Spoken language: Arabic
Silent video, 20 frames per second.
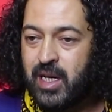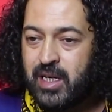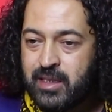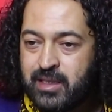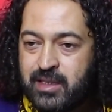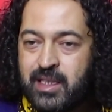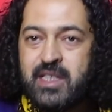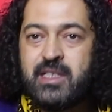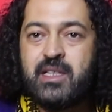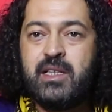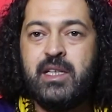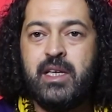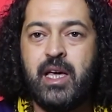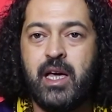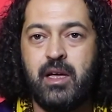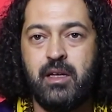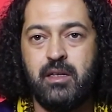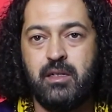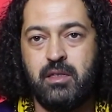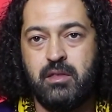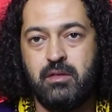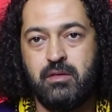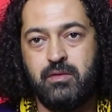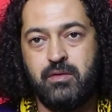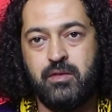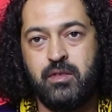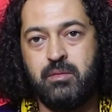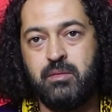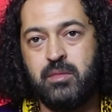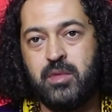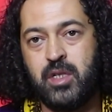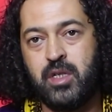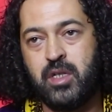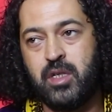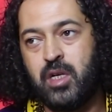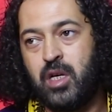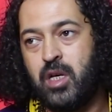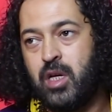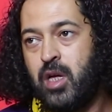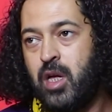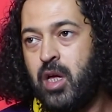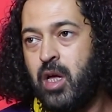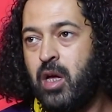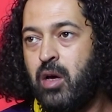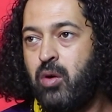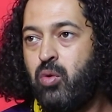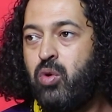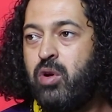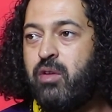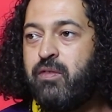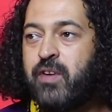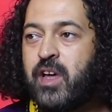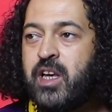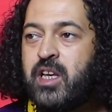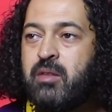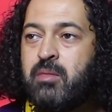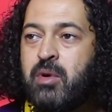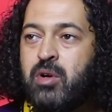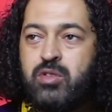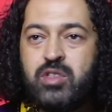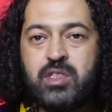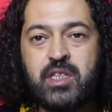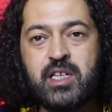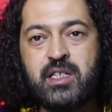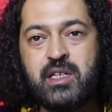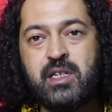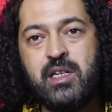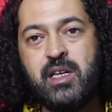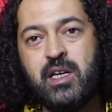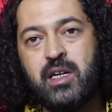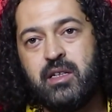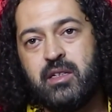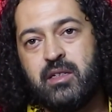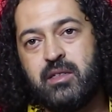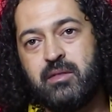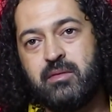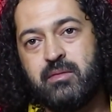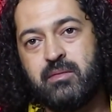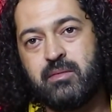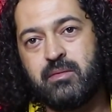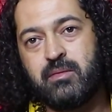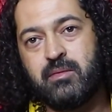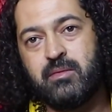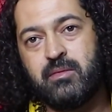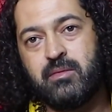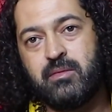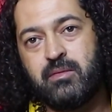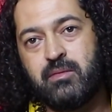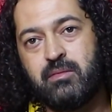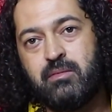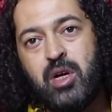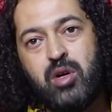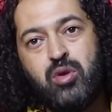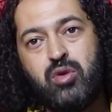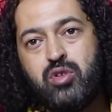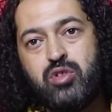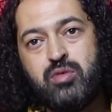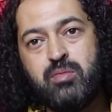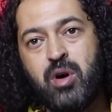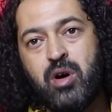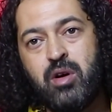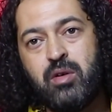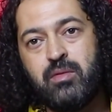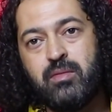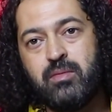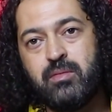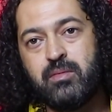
التسليه فهمت والفن ماهوش تسليه مالوريزمون